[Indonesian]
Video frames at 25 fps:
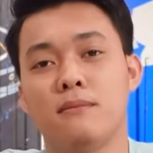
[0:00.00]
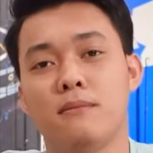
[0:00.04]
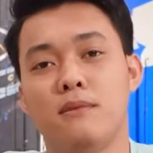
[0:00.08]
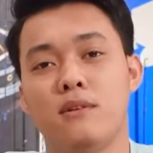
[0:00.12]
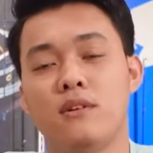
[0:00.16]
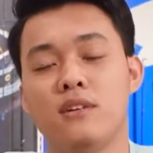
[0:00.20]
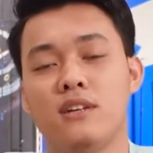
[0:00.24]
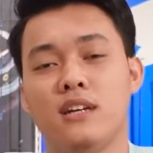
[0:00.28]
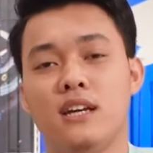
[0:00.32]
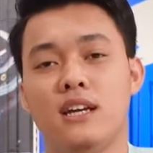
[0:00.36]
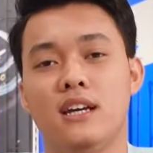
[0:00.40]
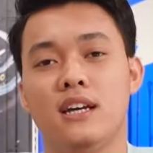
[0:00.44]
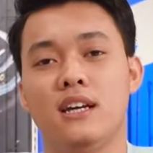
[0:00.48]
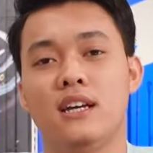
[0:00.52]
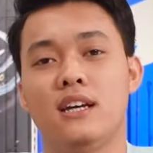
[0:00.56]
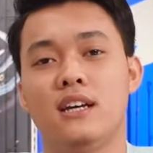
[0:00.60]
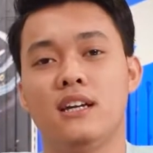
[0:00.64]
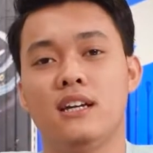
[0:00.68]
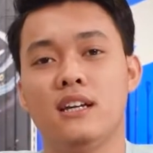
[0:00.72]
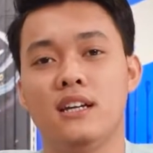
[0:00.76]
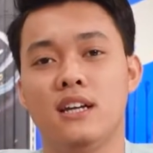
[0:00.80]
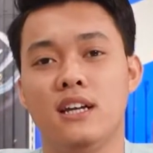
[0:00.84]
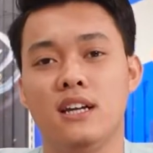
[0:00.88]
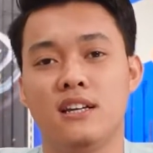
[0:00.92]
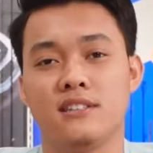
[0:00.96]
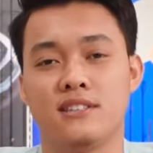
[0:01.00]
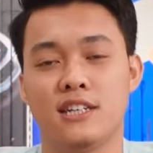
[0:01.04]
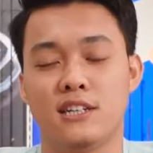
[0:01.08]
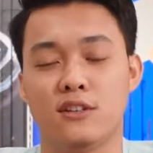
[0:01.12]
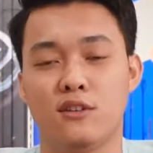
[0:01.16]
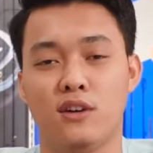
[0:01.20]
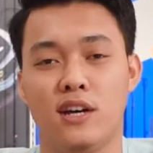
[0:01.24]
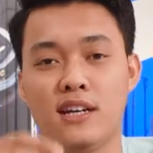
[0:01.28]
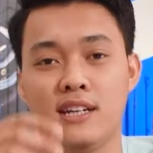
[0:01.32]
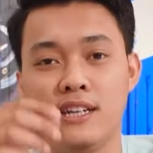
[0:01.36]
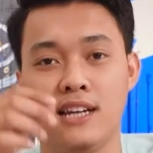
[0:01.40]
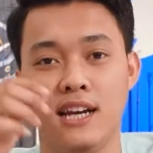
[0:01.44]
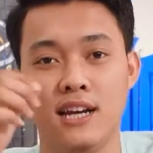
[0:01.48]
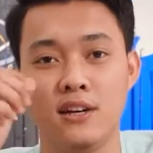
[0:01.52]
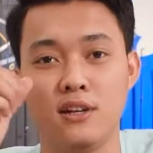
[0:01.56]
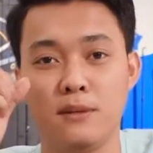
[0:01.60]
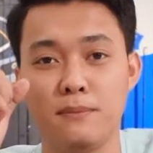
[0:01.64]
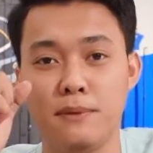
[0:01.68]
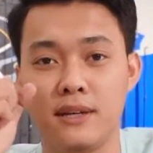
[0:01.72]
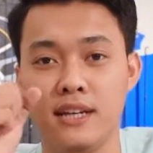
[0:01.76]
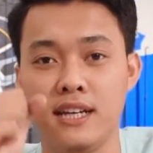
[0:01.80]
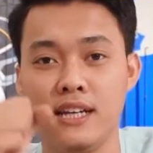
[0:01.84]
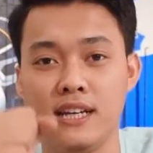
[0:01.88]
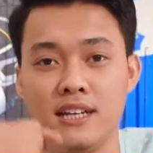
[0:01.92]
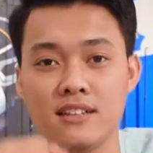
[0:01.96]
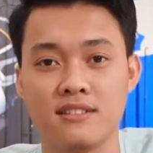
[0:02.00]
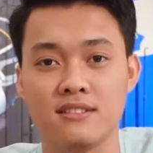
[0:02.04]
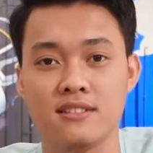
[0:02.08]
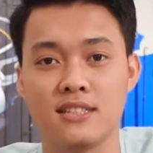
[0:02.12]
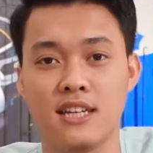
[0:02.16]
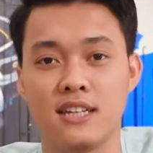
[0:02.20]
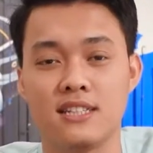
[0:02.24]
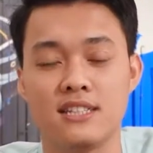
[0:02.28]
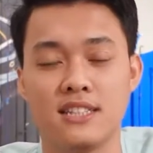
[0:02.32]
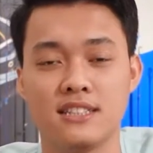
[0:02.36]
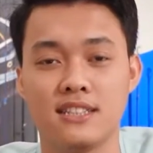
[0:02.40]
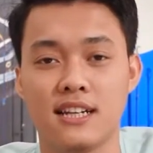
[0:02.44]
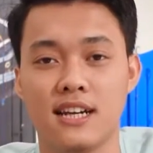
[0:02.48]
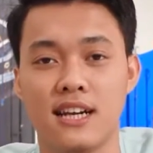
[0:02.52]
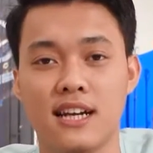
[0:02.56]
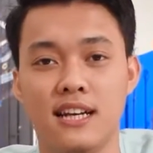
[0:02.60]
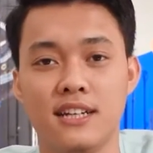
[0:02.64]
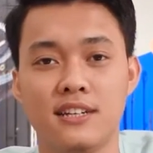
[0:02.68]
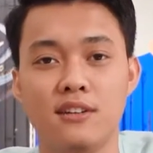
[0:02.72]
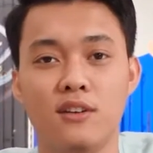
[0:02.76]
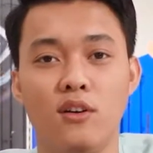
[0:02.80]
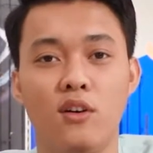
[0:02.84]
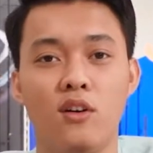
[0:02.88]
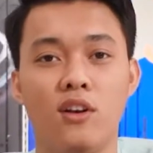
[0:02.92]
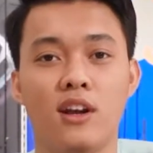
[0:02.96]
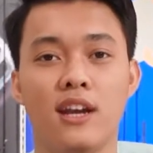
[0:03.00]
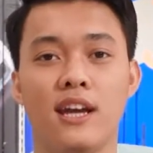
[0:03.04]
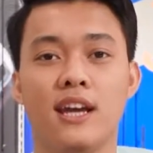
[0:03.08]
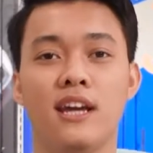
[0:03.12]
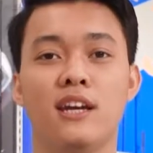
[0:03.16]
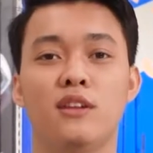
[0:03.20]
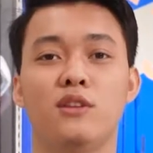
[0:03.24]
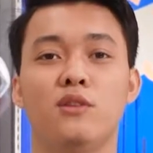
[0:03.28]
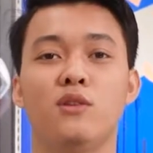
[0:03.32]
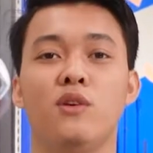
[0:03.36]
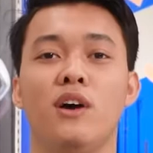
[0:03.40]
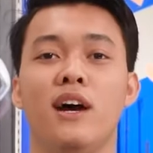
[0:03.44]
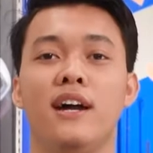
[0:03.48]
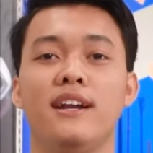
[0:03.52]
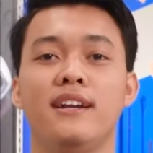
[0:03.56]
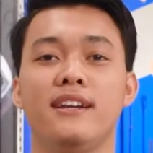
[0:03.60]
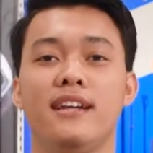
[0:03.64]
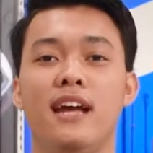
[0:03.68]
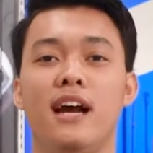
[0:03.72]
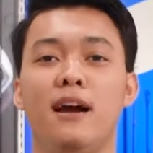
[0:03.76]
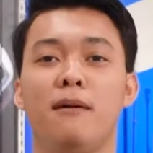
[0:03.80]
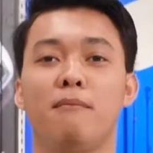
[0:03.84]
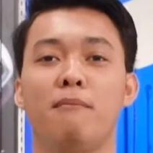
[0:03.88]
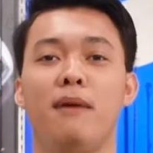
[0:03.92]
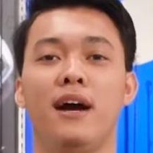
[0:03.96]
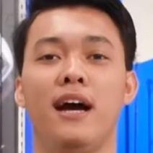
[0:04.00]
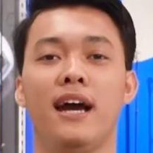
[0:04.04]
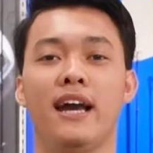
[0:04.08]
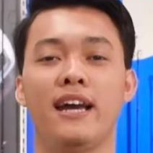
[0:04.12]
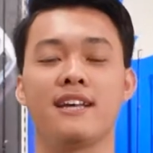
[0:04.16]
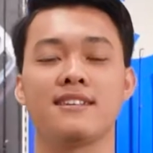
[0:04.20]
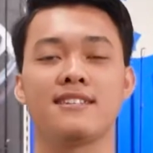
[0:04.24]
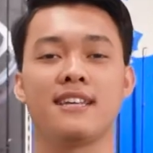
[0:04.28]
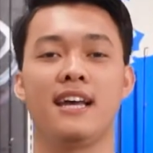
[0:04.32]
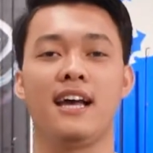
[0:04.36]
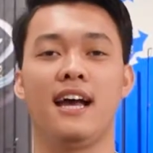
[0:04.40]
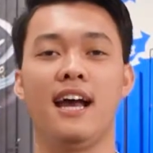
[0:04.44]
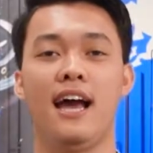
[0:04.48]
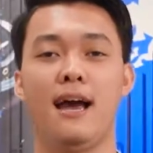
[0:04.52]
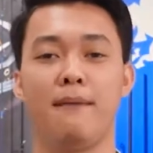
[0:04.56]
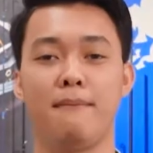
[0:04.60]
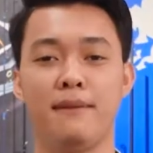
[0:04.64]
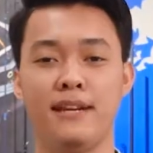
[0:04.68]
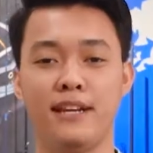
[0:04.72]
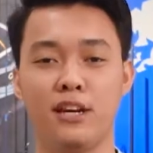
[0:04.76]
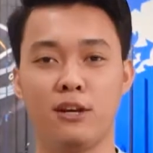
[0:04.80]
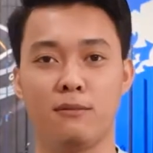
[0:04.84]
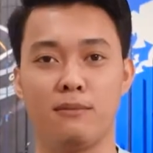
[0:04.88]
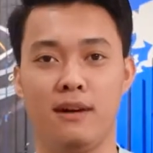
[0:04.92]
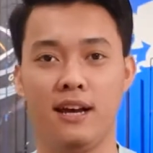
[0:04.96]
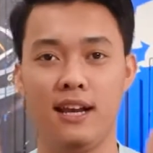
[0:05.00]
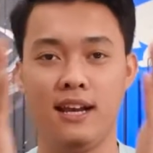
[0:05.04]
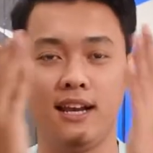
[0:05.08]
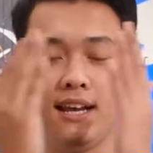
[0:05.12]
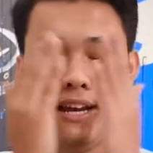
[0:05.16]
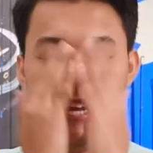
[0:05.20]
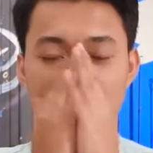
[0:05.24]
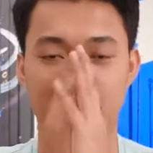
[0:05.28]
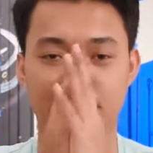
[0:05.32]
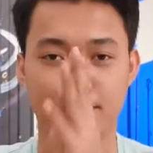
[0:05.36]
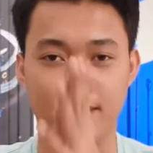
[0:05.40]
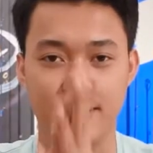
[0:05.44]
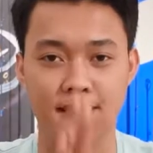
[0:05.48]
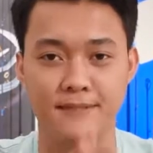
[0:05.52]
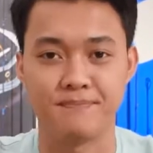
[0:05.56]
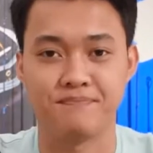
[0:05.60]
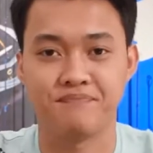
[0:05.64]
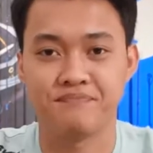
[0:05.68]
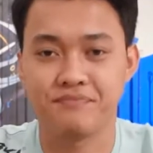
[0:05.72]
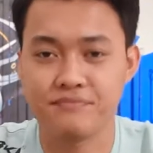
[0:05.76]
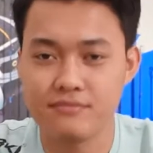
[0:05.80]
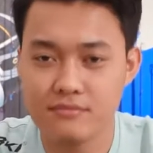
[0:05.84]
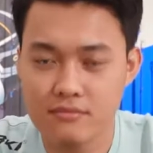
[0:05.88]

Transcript: Pokoknya saya doakan kalian diberi kesejahteraan oleh Tuhan yang Maha Esa. Amin ya rabbal alamin.